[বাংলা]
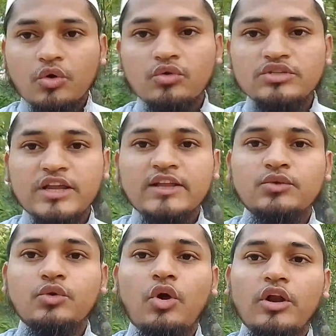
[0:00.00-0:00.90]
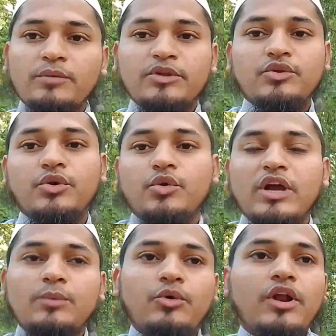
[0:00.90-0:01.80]
নং অনুযায়ী কিন্তু হলের ভিতরে
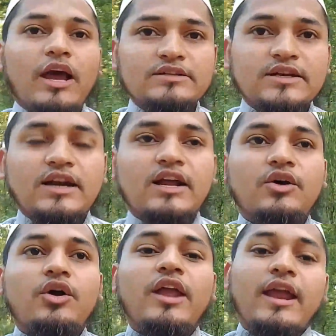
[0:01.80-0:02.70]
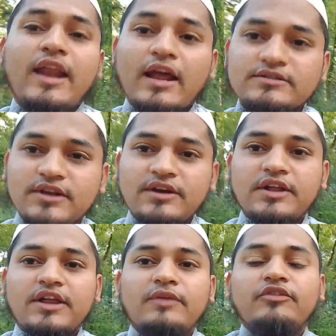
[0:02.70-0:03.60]
ঢোকার পর হাজিরা ডাকা হয় অ্যান্ড হাজিরা
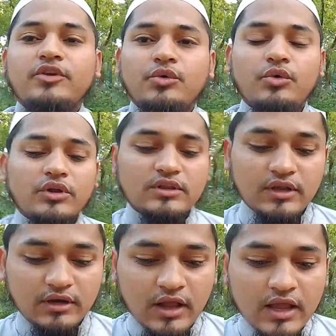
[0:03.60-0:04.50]
ডেকে ভিডিও করে দেন